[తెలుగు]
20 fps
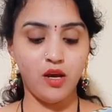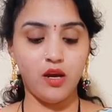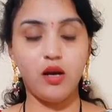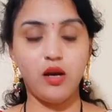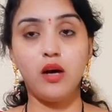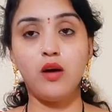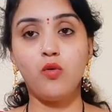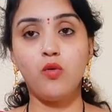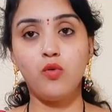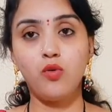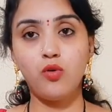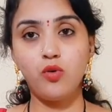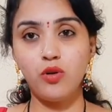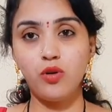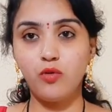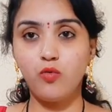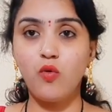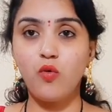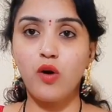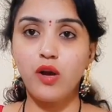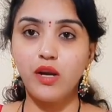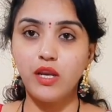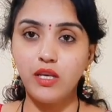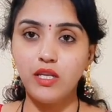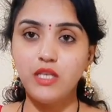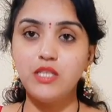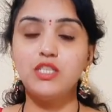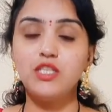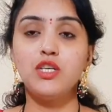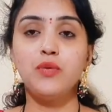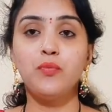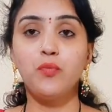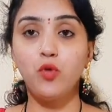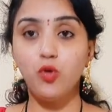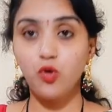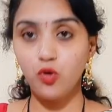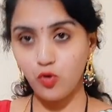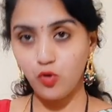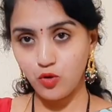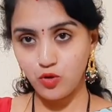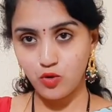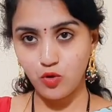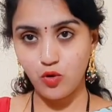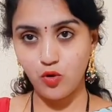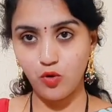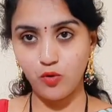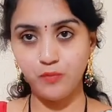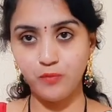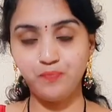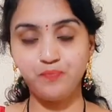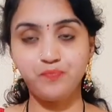uh, ఒకటి నుంచి మూడు రోజుల్లో